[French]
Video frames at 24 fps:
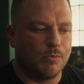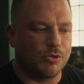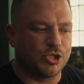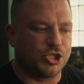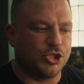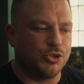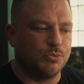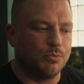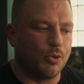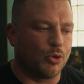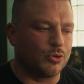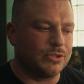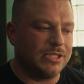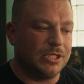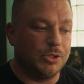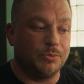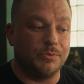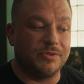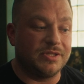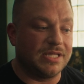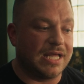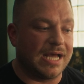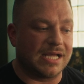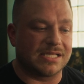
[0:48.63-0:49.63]
Moi, j'ai eu mon
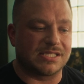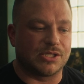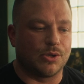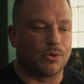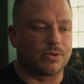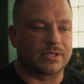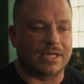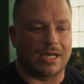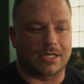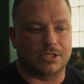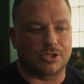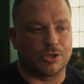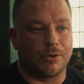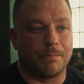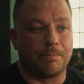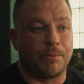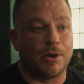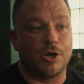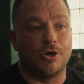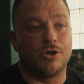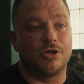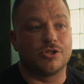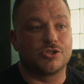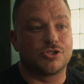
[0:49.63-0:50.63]
illumination quand
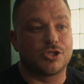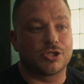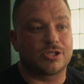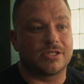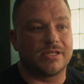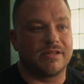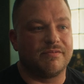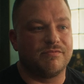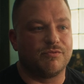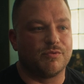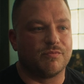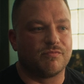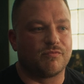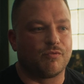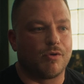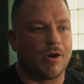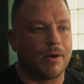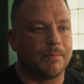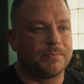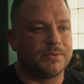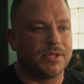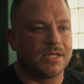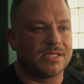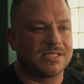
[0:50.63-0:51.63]
Paul Le Duc est venu me
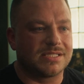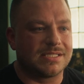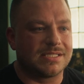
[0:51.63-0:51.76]
voir et a